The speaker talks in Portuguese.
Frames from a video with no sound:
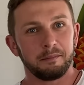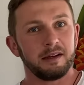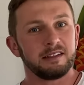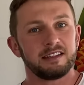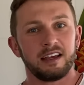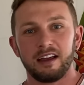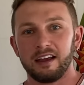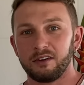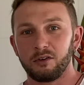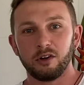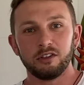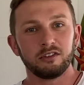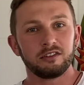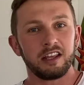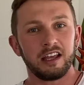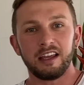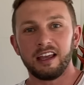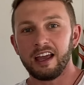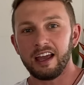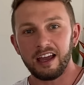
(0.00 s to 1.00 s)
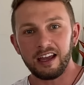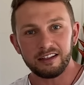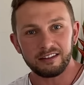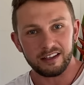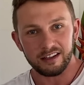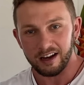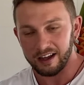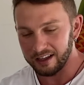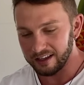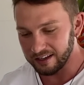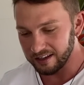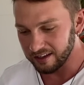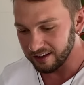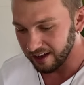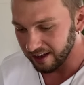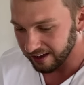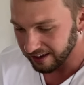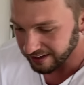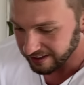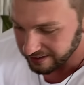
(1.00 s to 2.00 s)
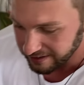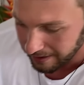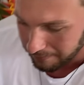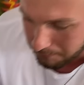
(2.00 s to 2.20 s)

mas é, quando tem hater aí, aí que é